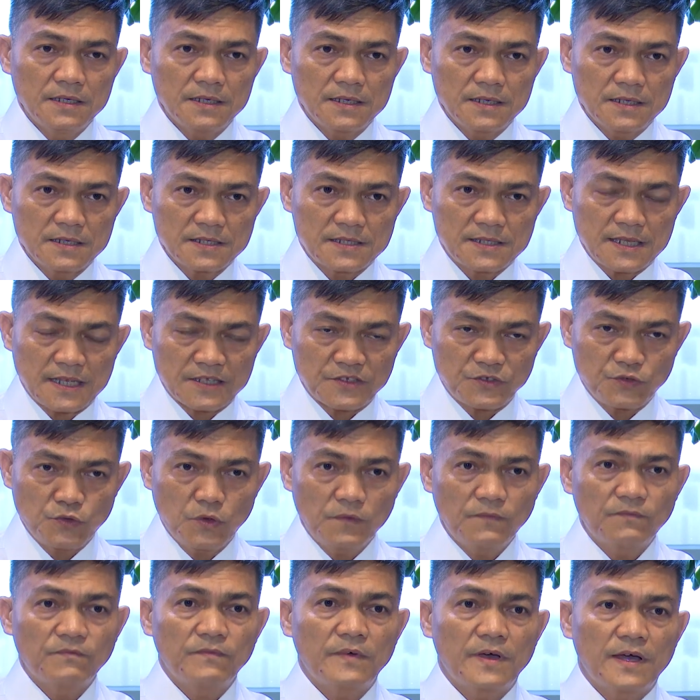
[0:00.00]
à, sản
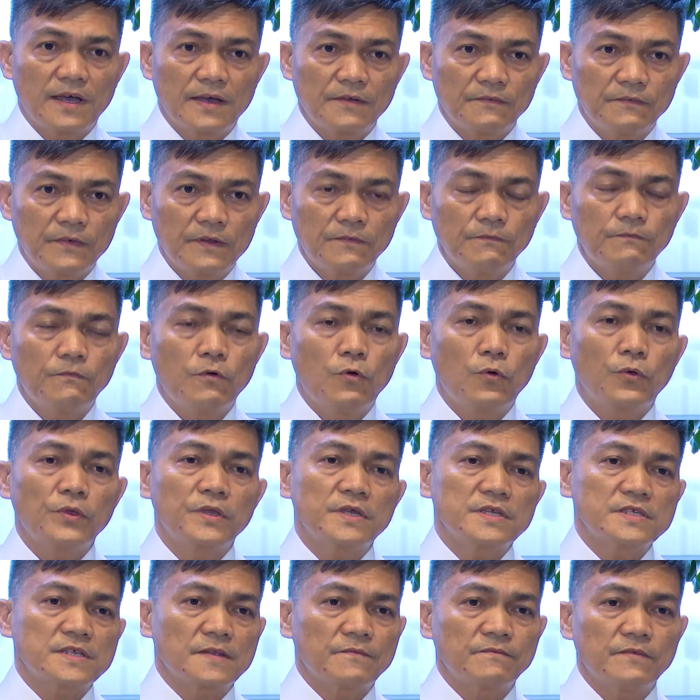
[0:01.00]
xuất và phân phối
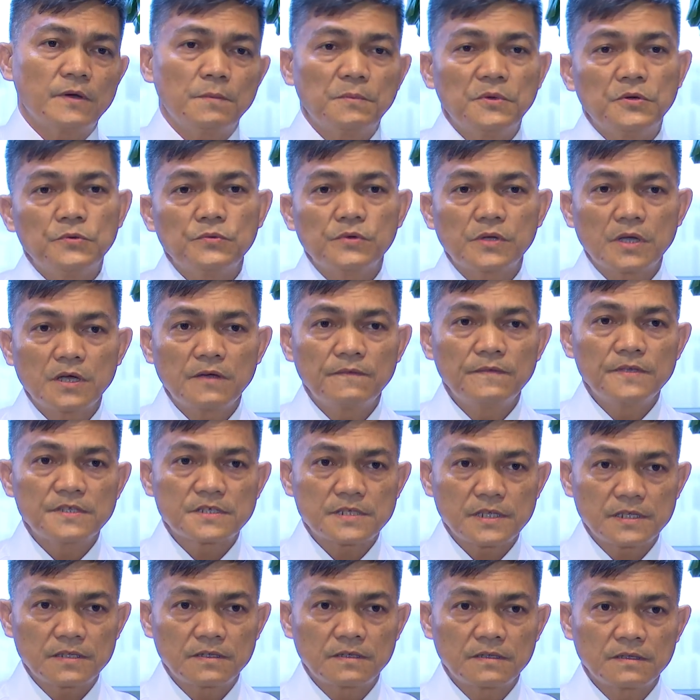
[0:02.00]
các sản phẩm hữu cơ vi
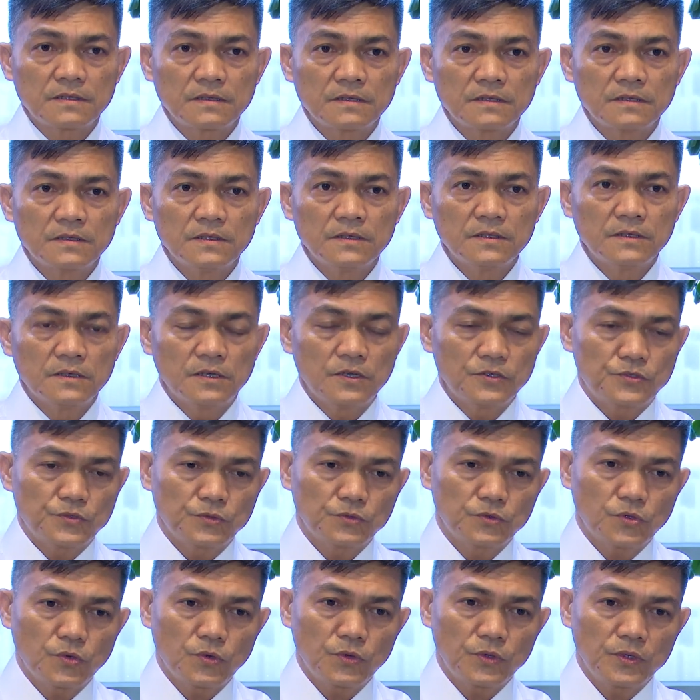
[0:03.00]
sinh.
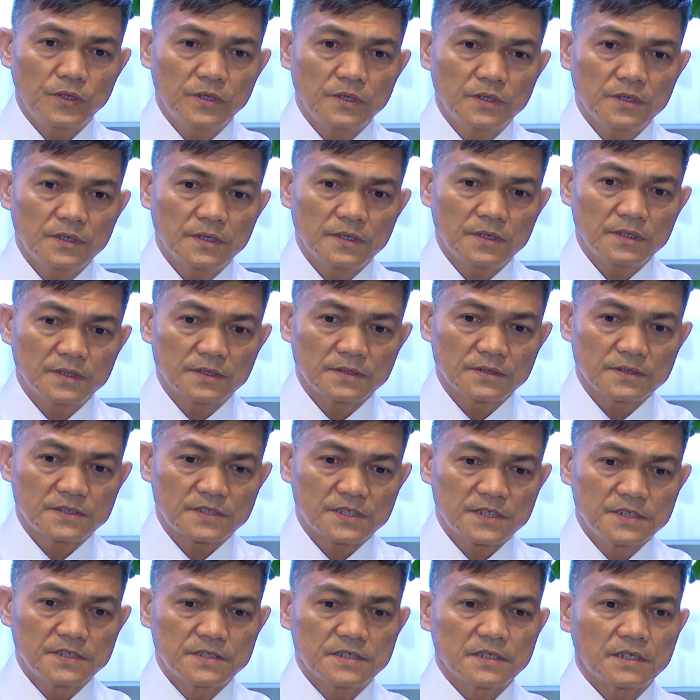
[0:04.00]
Chúng tôi à,
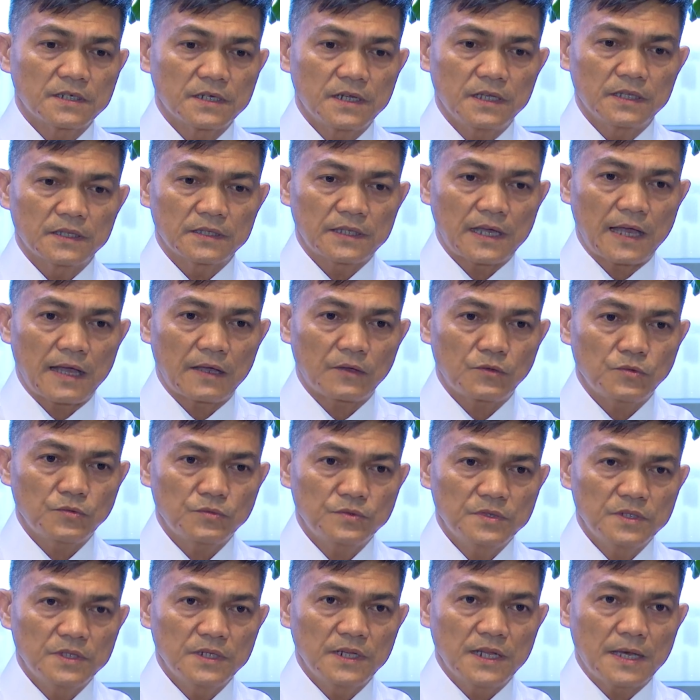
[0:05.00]
xây dựng nền tảng
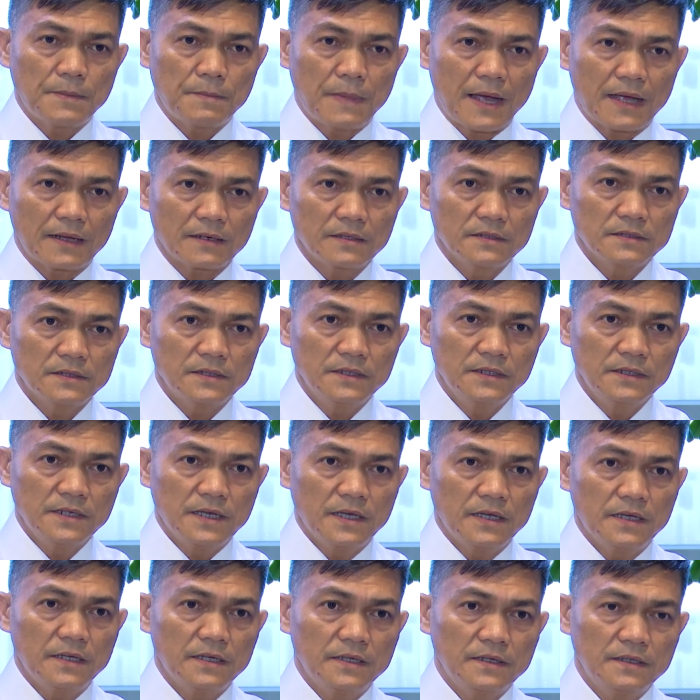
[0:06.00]
cũng như là mạng lưới
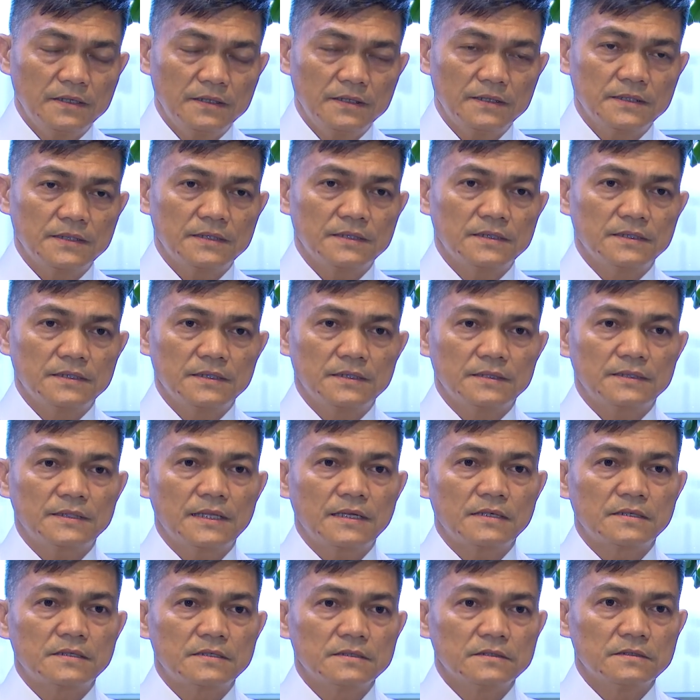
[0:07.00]
để
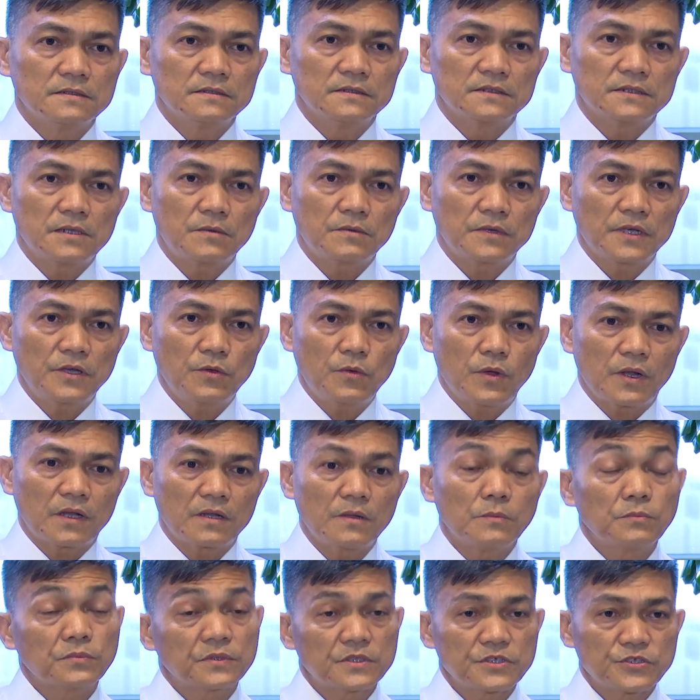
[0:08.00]
tăng cường trong các hoạt
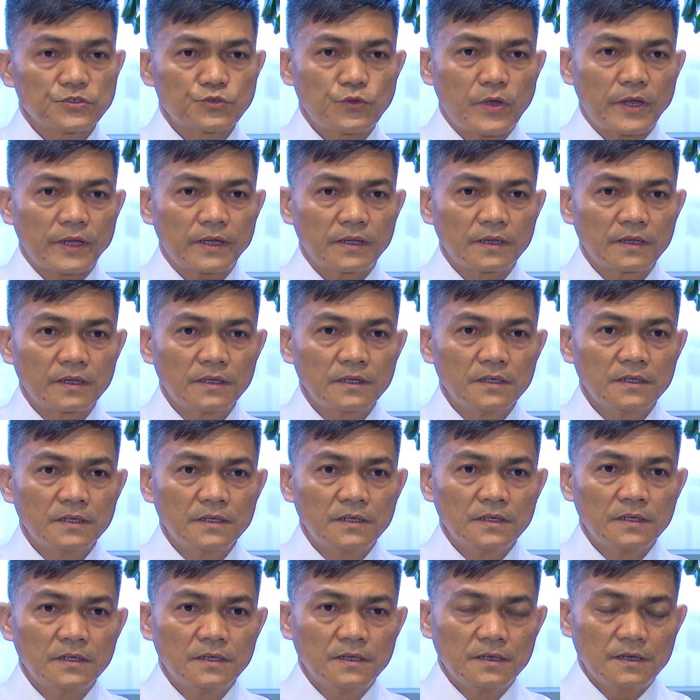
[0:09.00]
động tự doanh
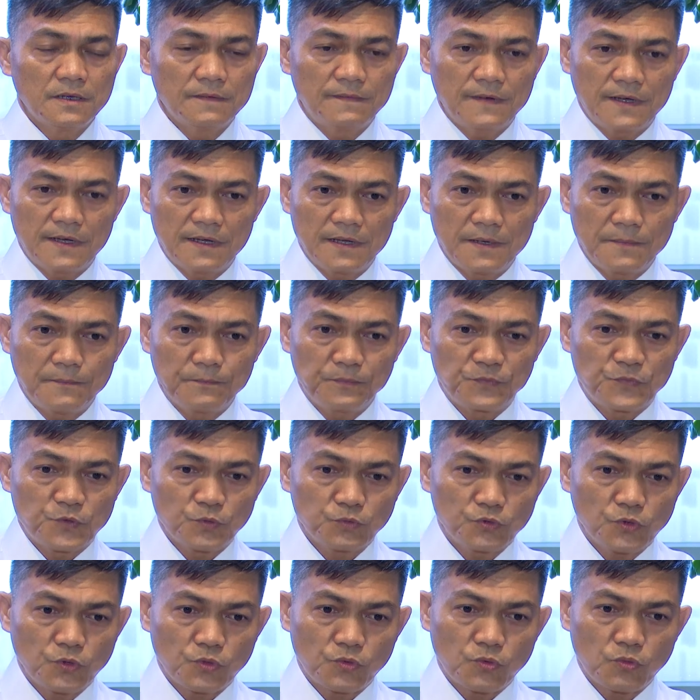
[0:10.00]
và
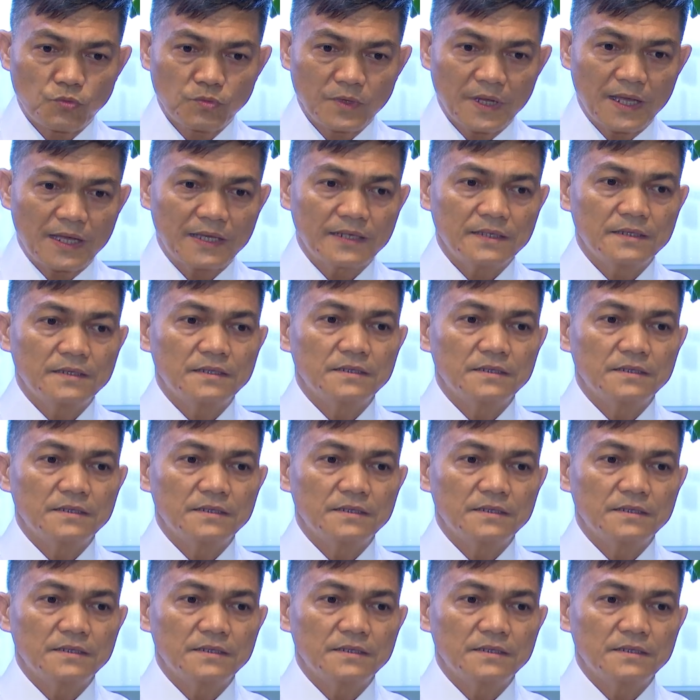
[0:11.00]
chúng tôi cũng lại